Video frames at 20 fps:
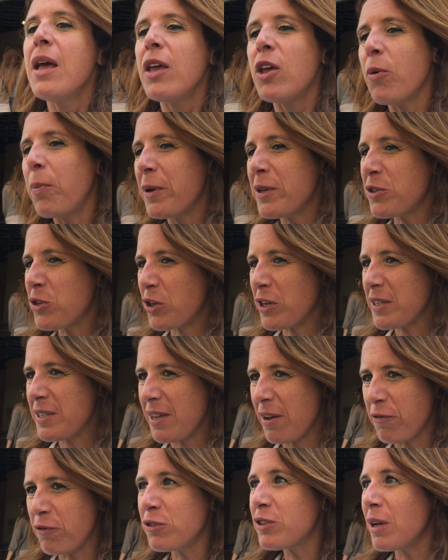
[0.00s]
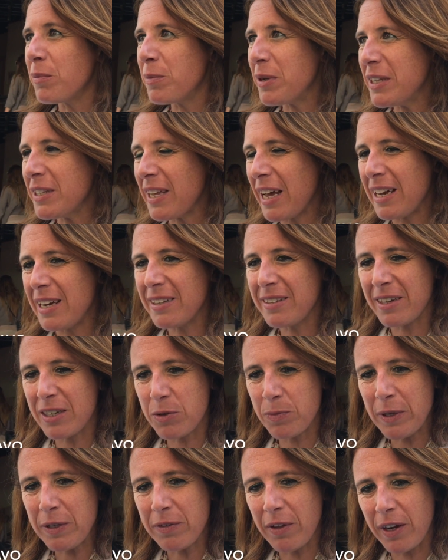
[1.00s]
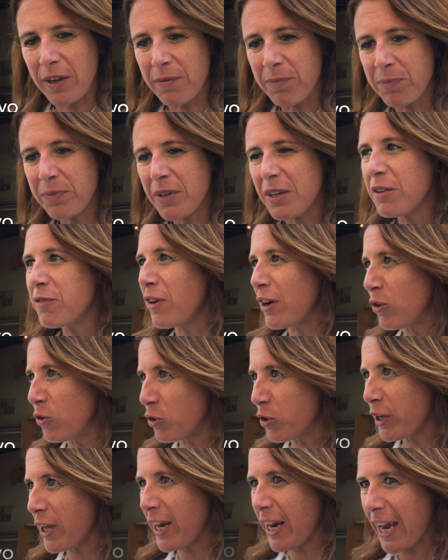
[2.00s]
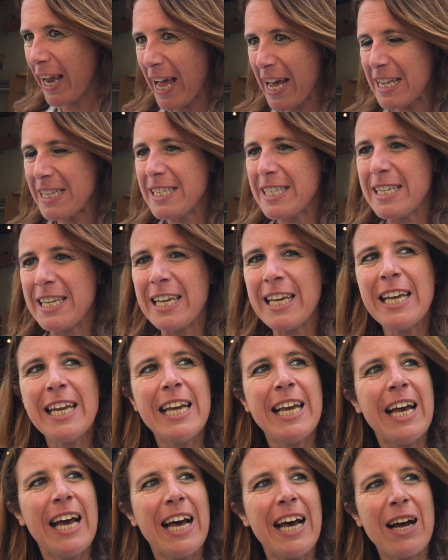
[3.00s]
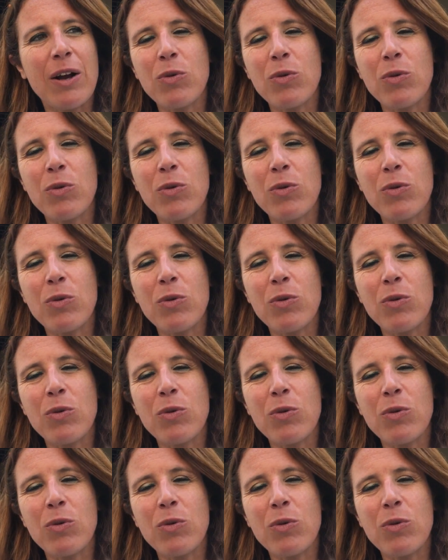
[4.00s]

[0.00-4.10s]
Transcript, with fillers: Io penso che sia fondamentale trasmettere i valori ai ragazzi, a